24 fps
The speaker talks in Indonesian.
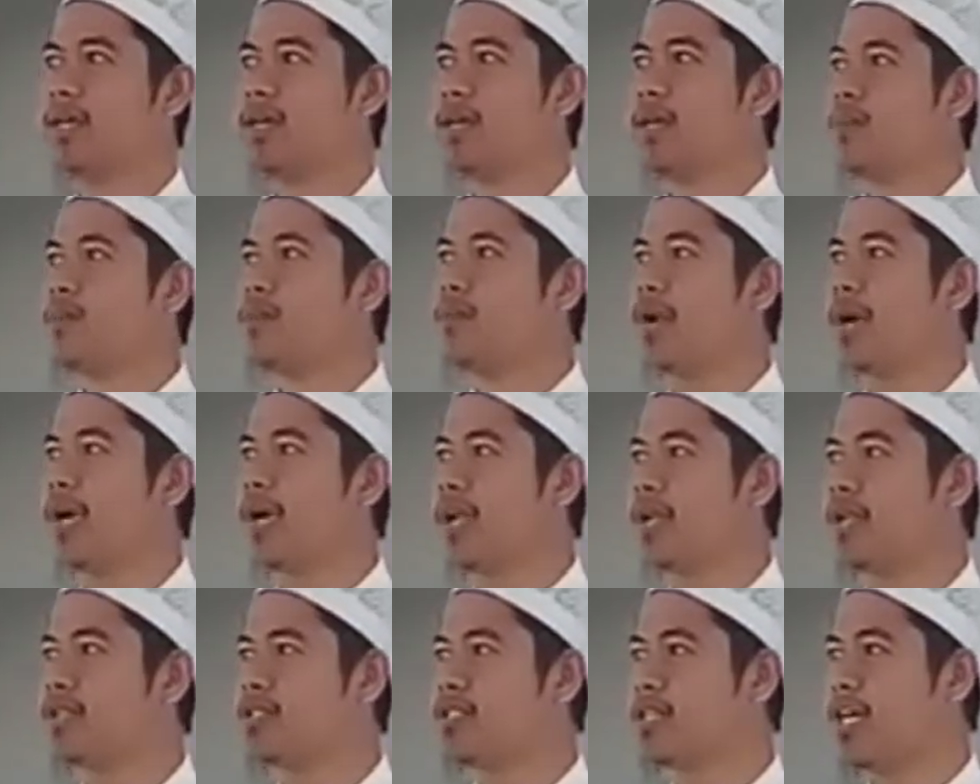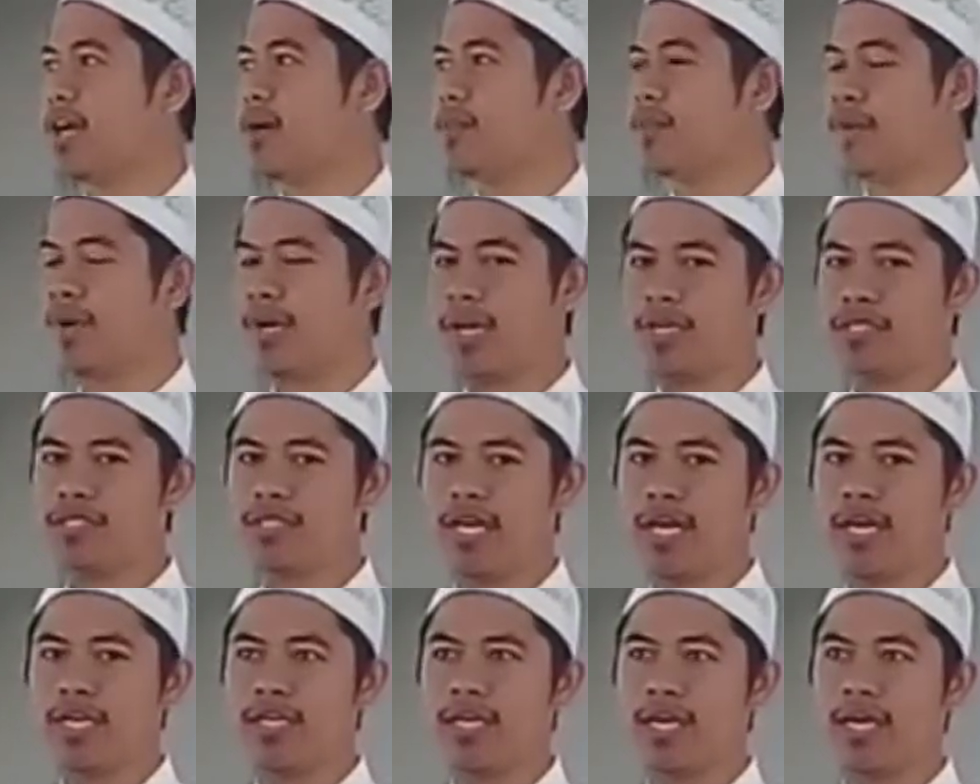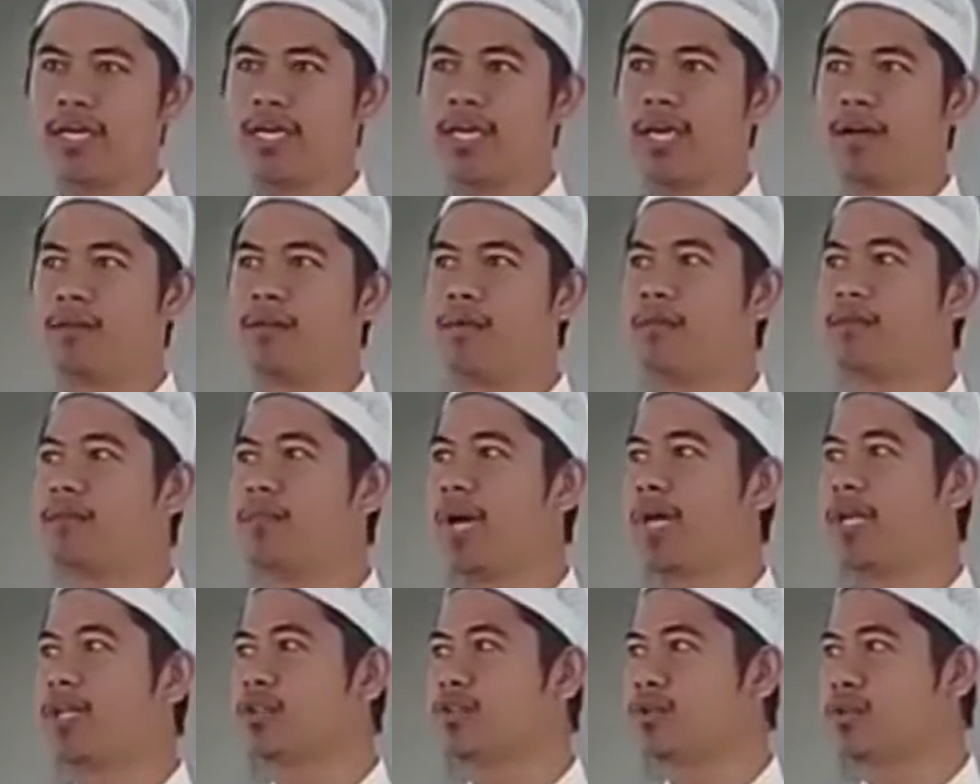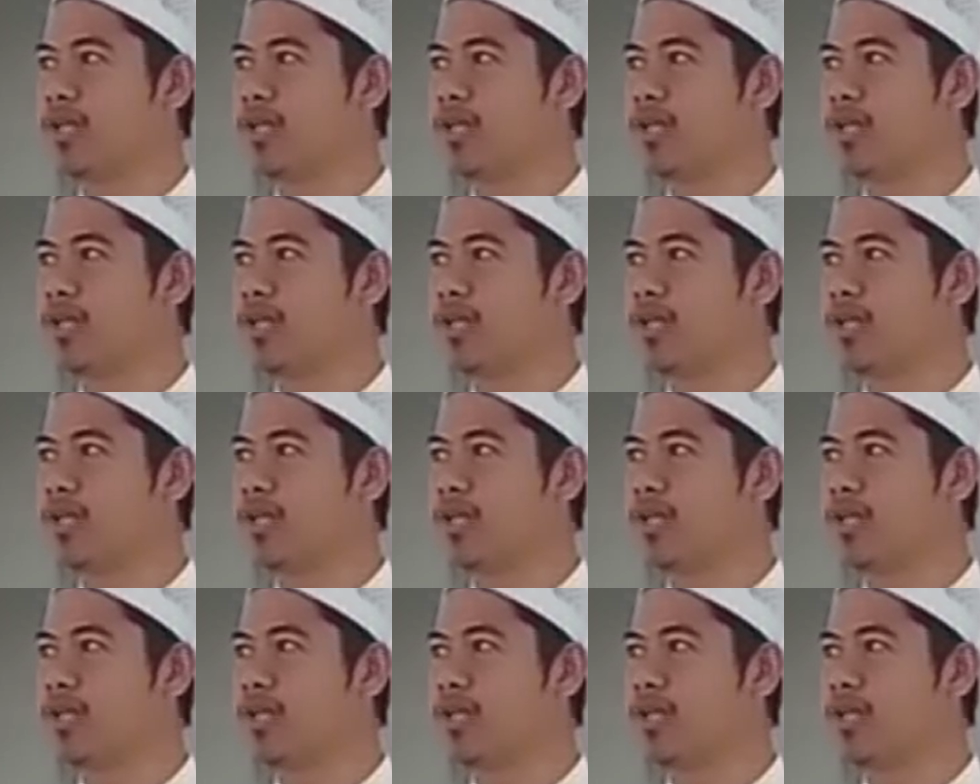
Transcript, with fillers: pekerja-pekerjanya yang membantu